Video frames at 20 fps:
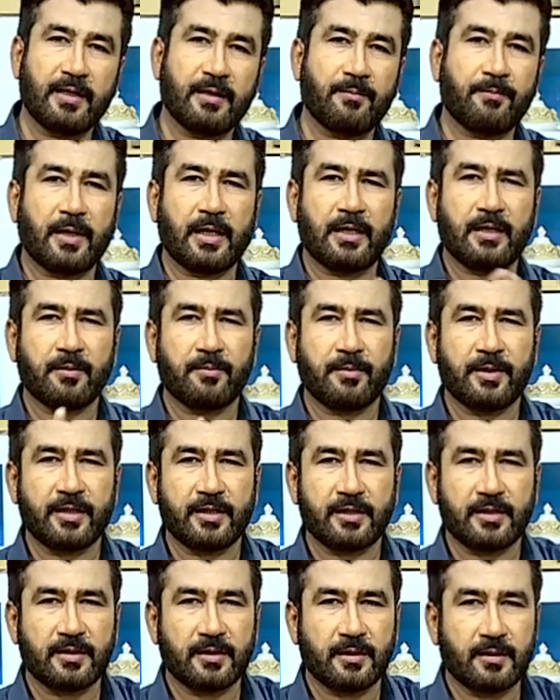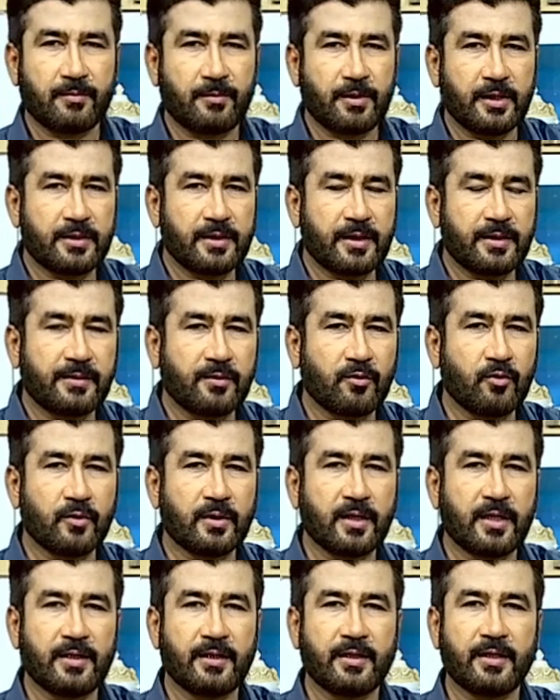या पालक मिर्च भी चई
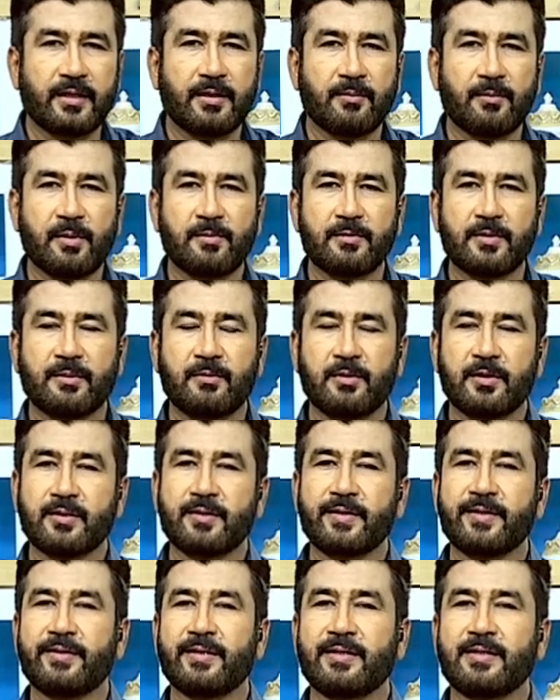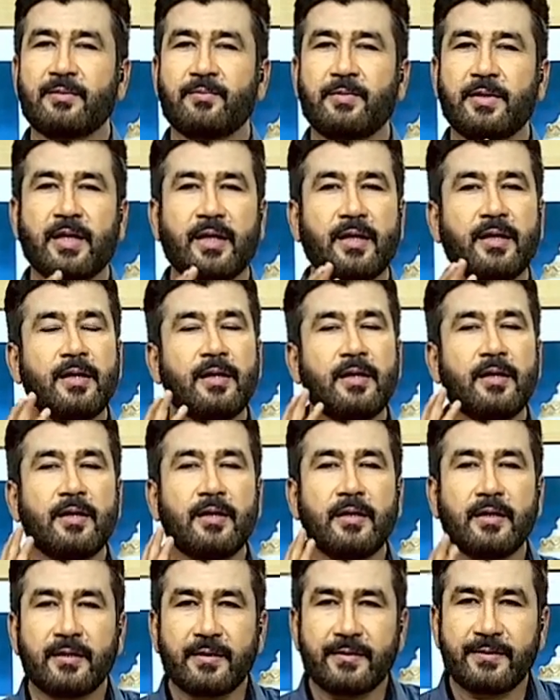सोता इनके तमाम जबरदस्त रेसिपी है
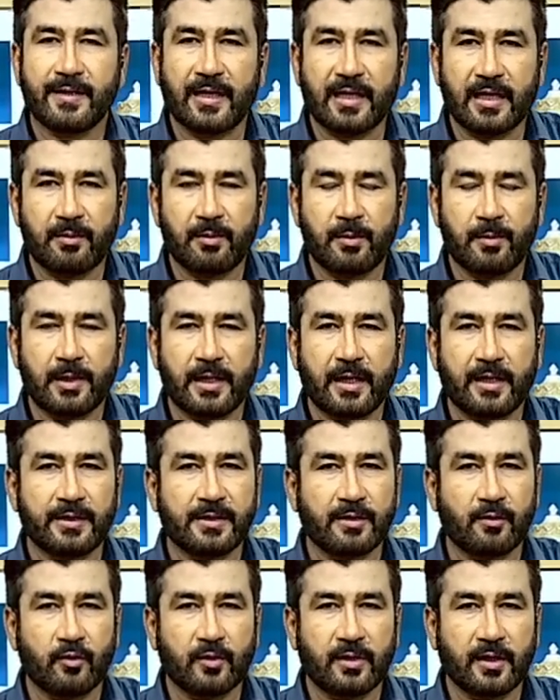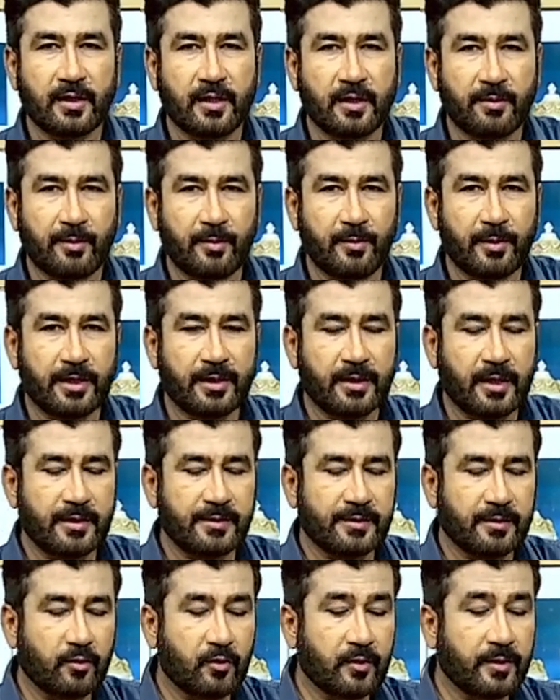सियारे में भी खाई सोता गर्मी में भी खाई
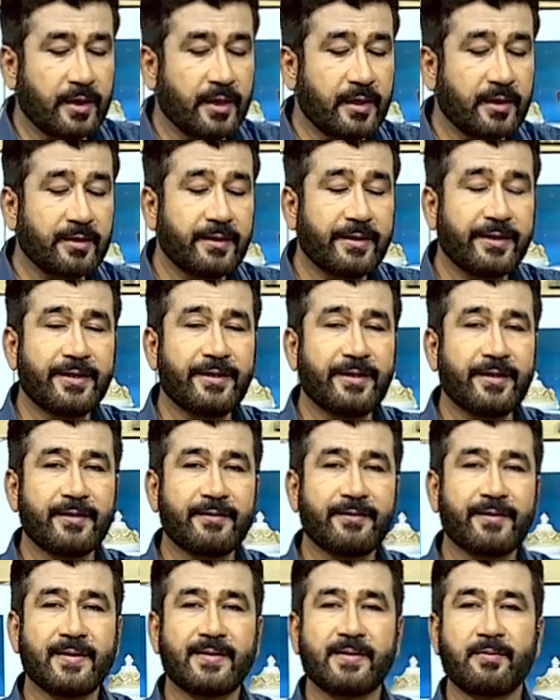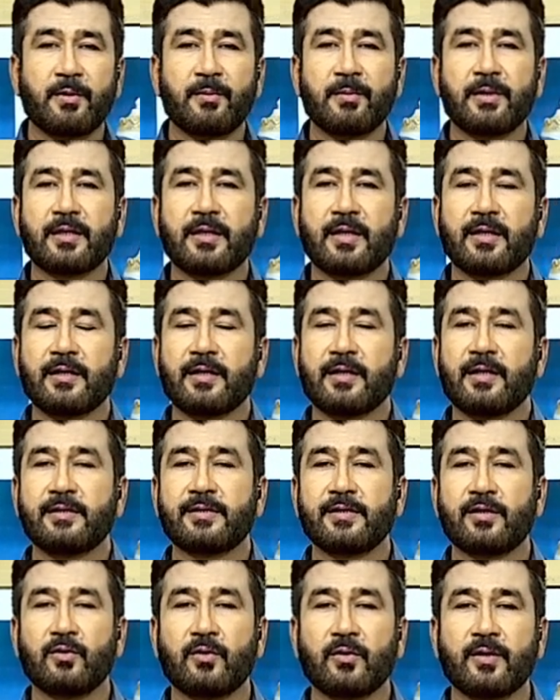सघो था इंडियन रेसिपी में तक कल
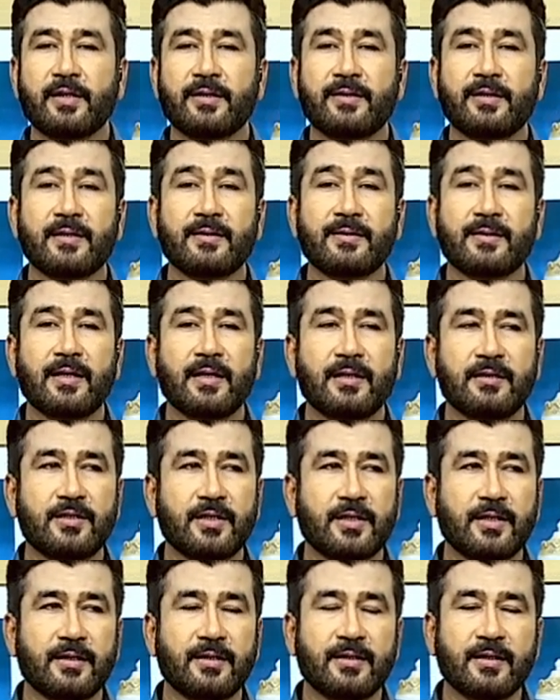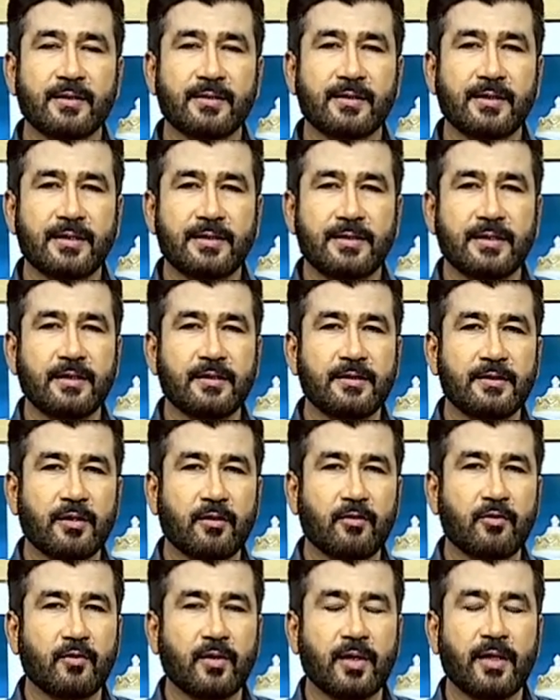चयो तसला चिकन तसला चिकन
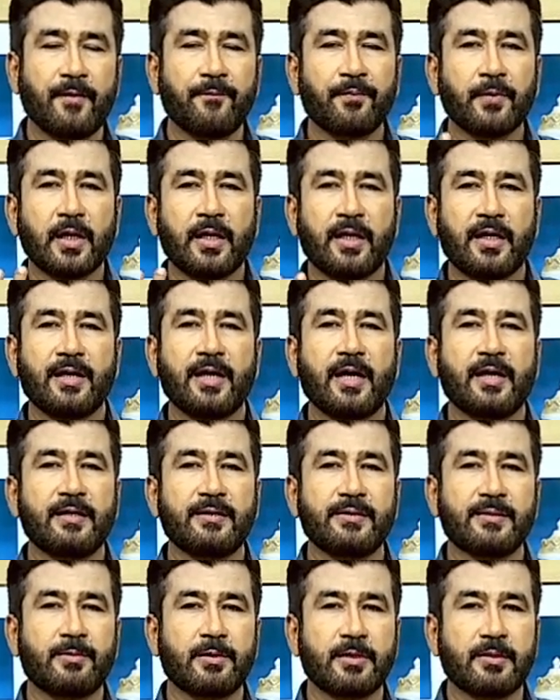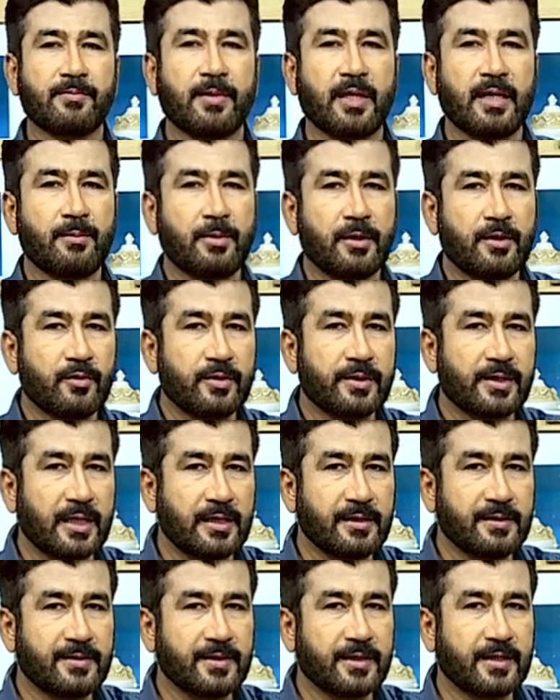छा ढी आहे हे ज़बरदस्त बारबिक्यू
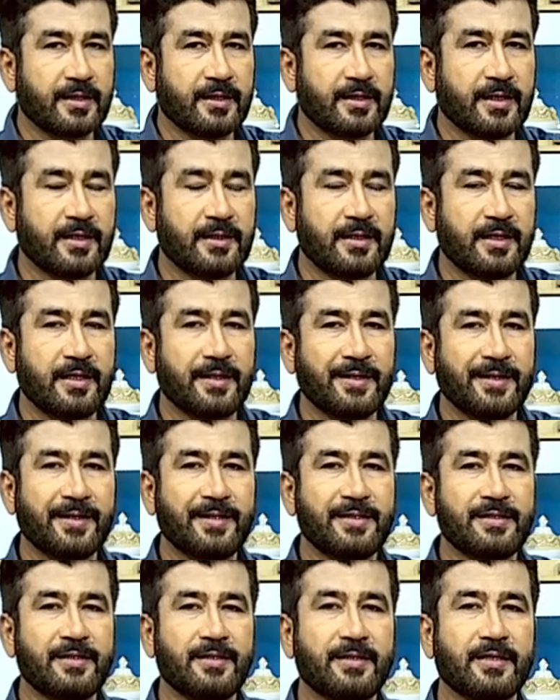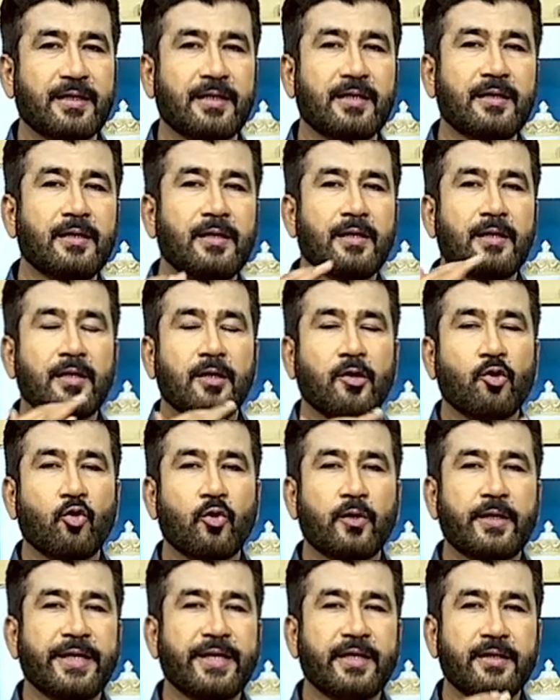स्टाइल की चिकन ठहंदी है लेकिन इनकी जी
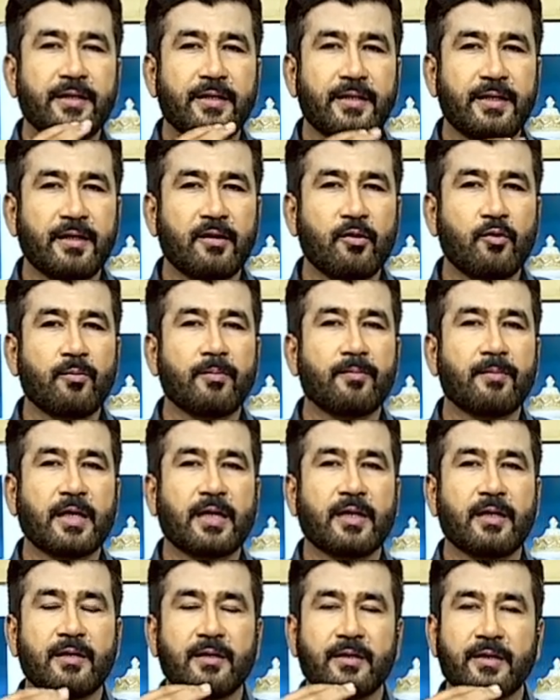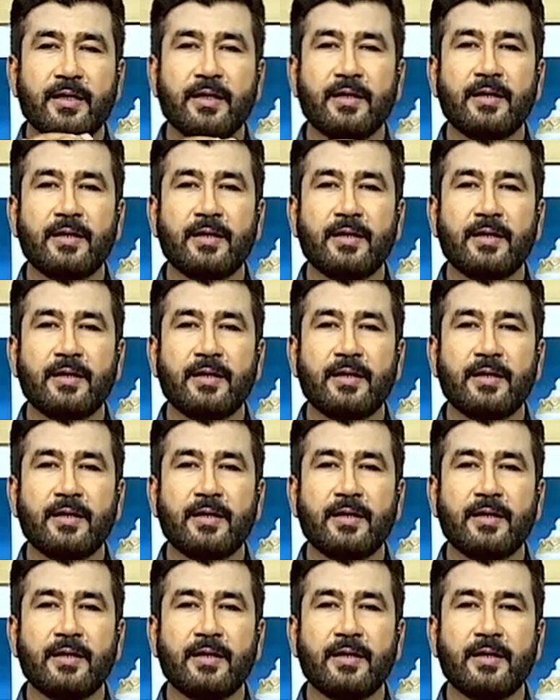कोटिंग थी वो उहो मखण